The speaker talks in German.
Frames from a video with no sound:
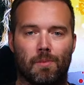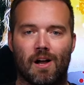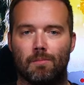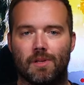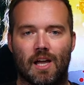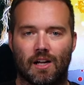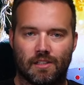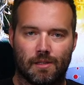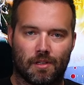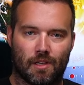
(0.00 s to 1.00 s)
bei allen bedanken,
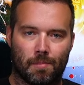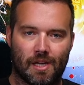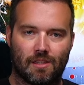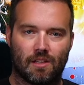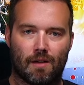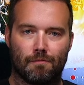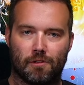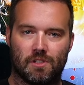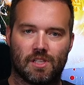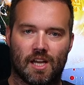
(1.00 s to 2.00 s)
die gebetet haben für
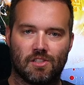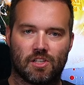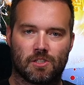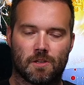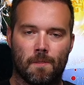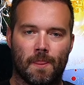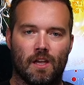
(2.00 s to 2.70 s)
diesen Einsatz.